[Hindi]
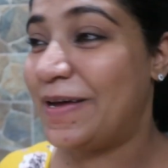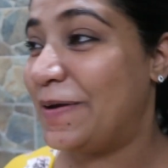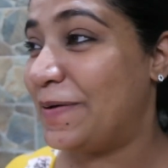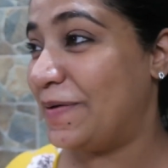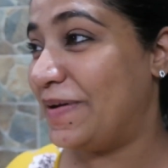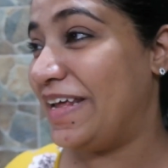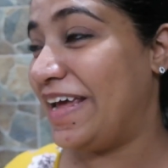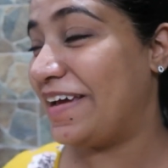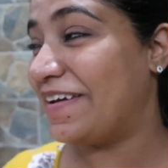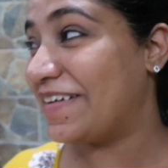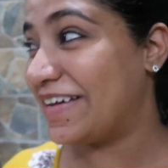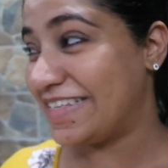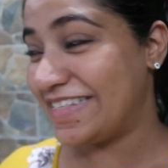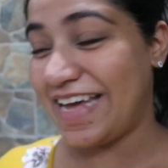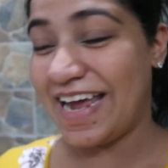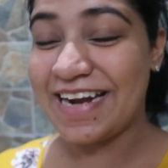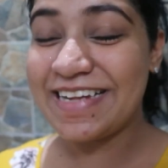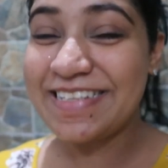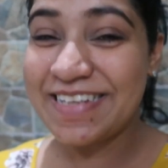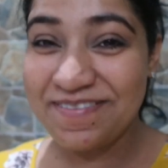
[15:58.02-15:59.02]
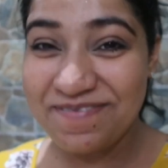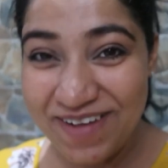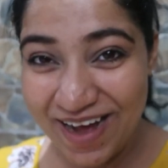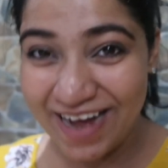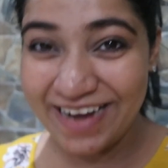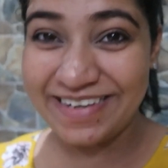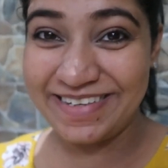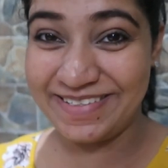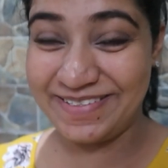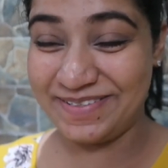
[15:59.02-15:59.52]
ज़रूरी है क्योंकि सारा
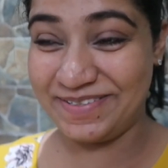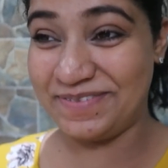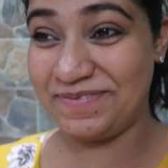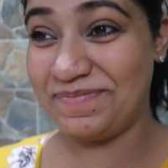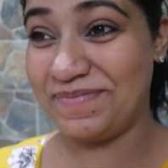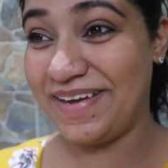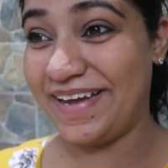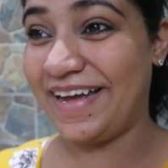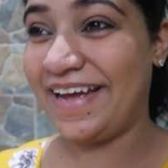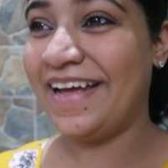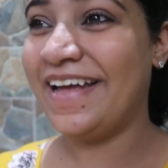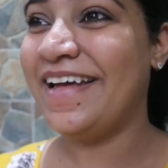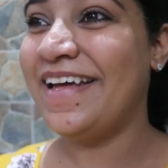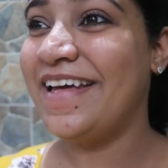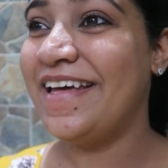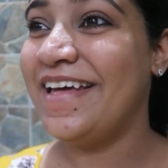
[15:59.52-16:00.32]
सामान इस रूम में है